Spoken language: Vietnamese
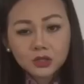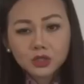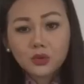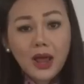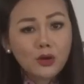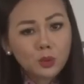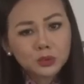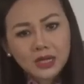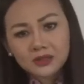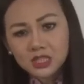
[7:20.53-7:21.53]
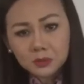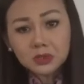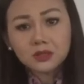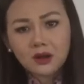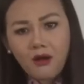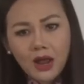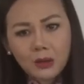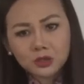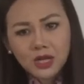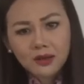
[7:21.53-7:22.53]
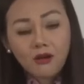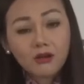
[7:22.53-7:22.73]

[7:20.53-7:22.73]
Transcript: Chỗ nào Cộng sản chiếm được là họ ám sát,